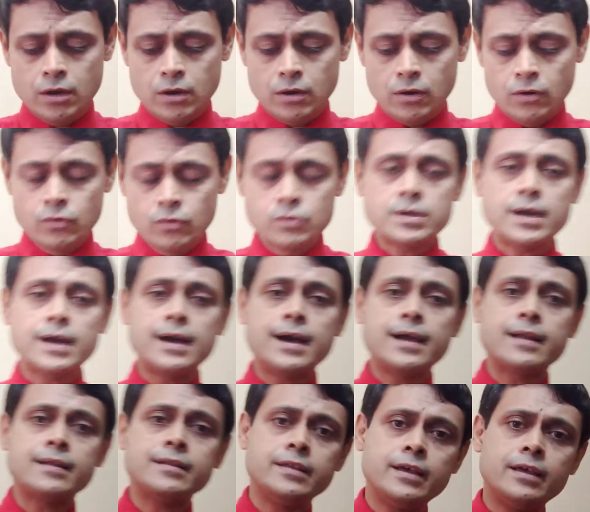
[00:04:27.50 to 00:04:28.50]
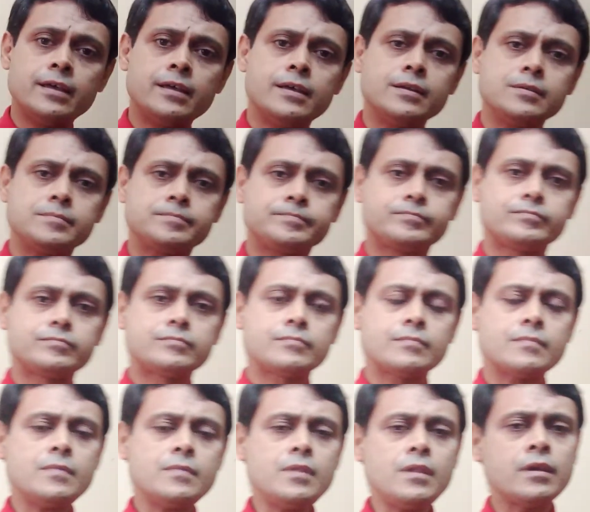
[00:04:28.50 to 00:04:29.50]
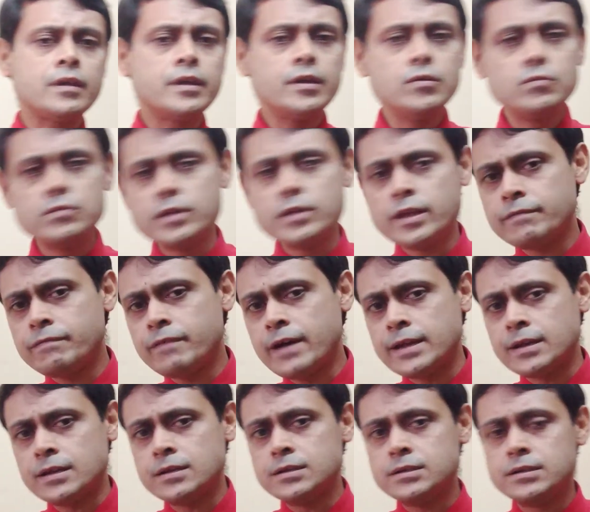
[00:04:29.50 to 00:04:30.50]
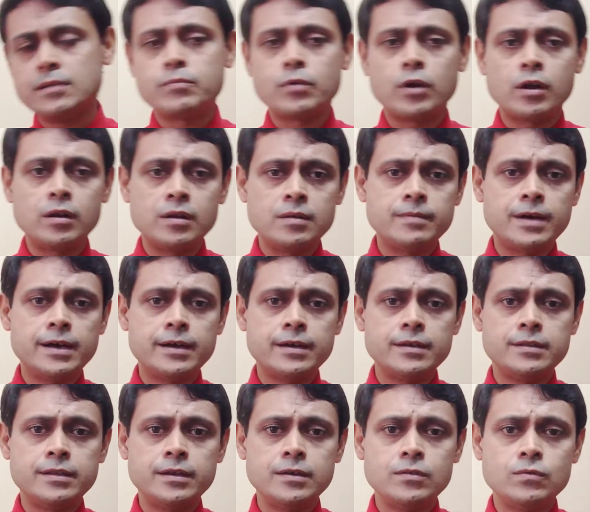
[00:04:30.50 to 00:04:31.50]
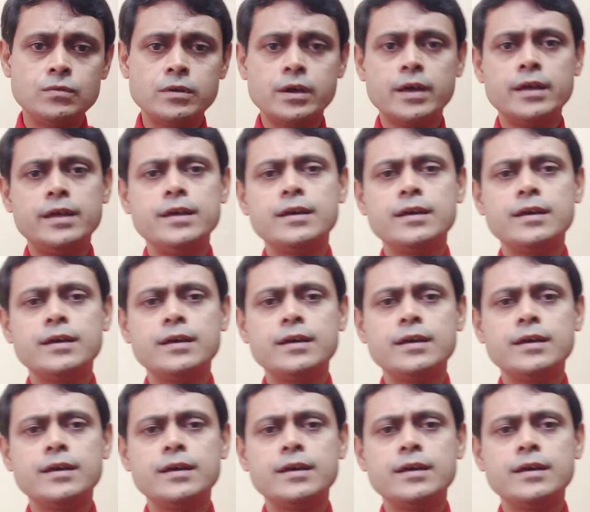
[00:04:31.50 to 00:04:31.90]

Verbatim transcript: और उसका कारण यह है कि उनके फाइनेंशियल प्रॉब्लम आ गए थे उनका